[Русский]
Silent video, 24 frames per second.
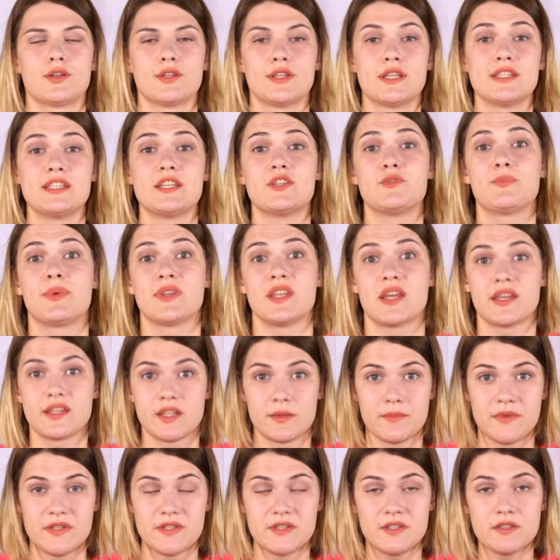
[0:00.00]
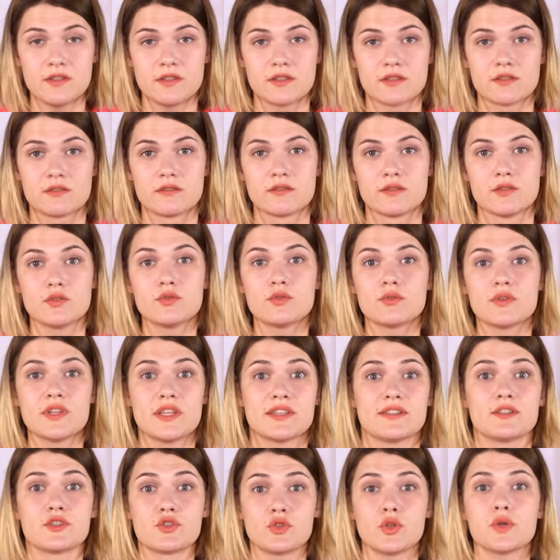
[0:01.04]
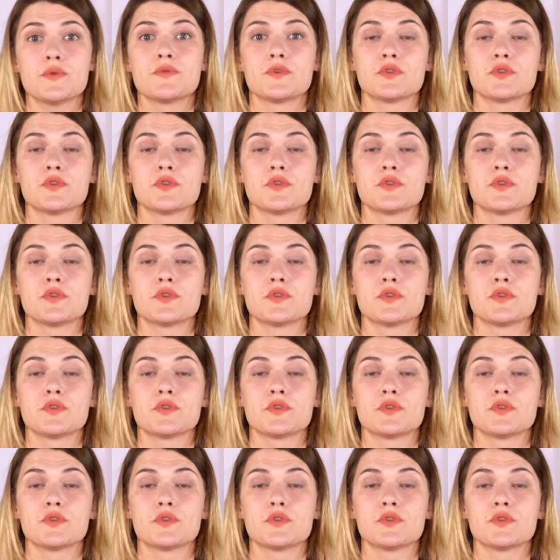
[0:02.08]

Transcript: Надеюсь, понятно объяснила. Но если что,